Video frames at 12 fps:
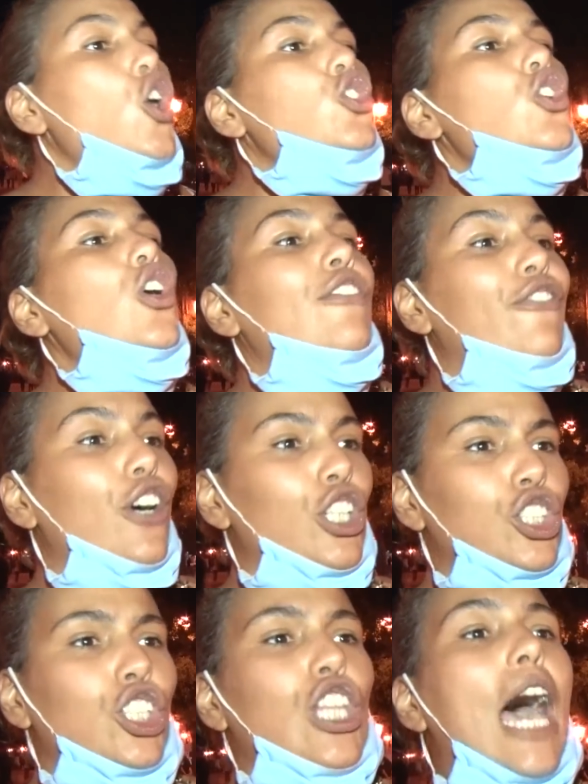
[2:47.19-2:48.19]
شوف
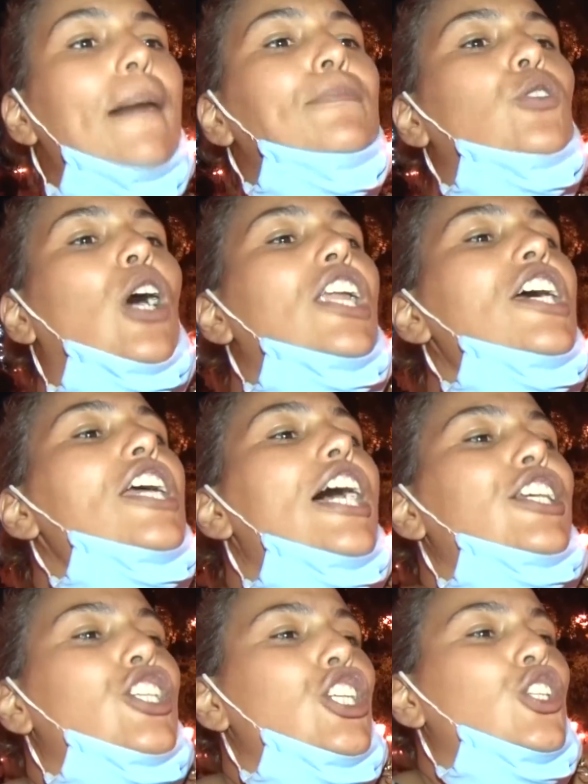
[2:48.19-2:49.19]
اختي تهبطوا عليا
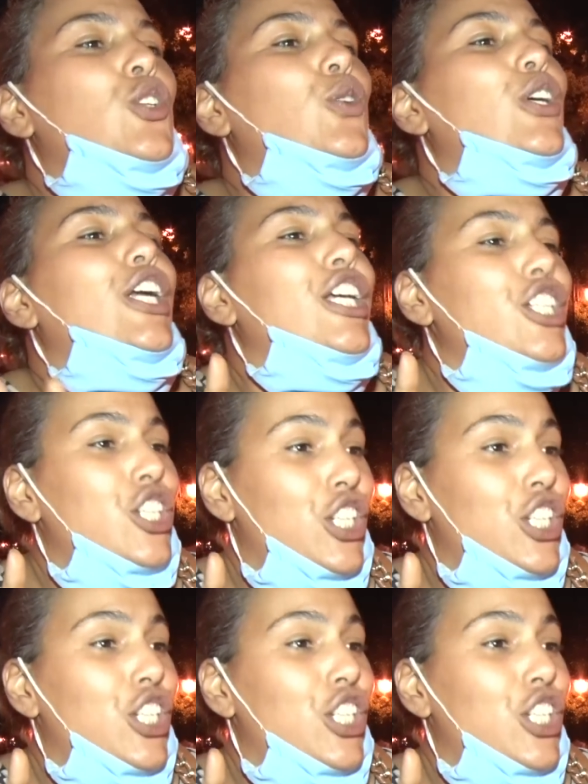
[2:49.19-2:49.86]
حشيش وريش